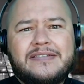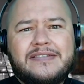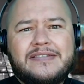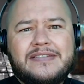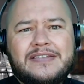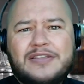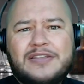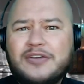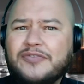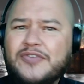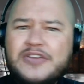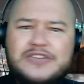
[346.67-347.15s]

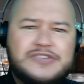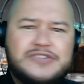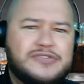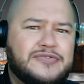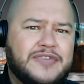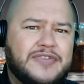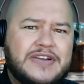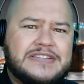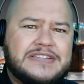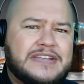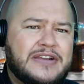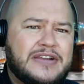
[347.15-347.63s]
talvez não
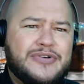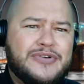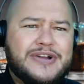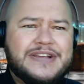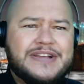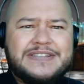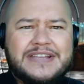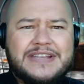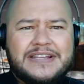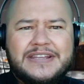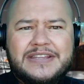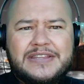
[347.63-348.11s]
vai ser
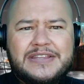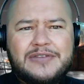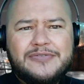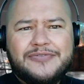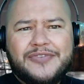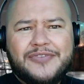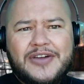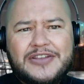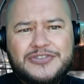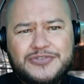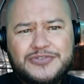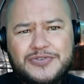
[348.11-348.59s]
alcançada tão
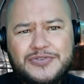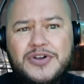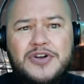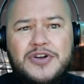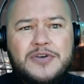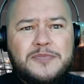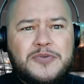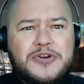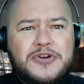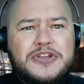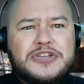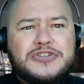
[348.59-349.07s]
fácil
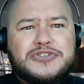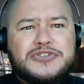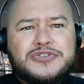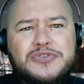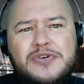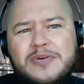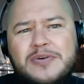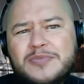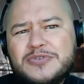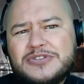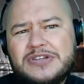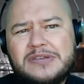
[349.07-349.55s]
porque
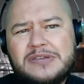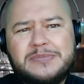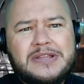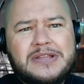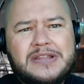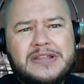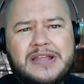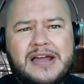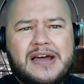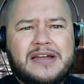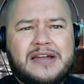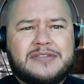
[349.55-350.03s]
somos
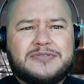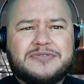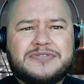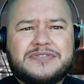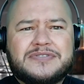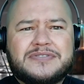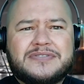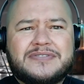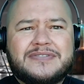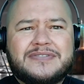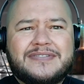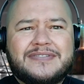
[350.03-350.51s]

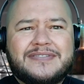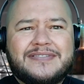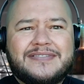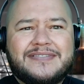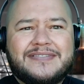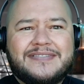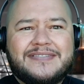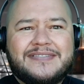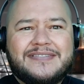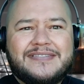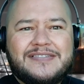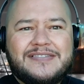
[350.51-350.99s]
limitados.
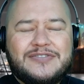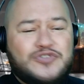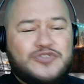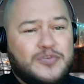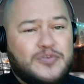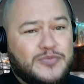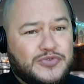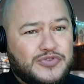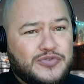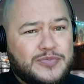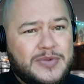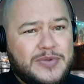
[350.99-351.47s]

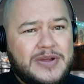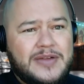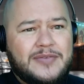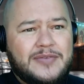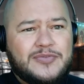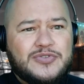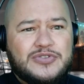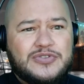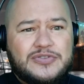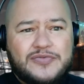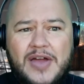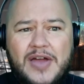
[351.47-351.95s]
Somos
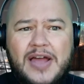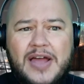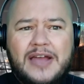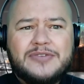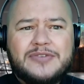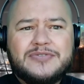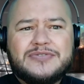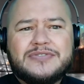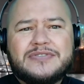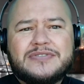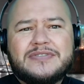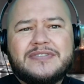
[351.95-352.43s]
humanos,
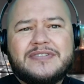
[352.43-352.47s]
falhos.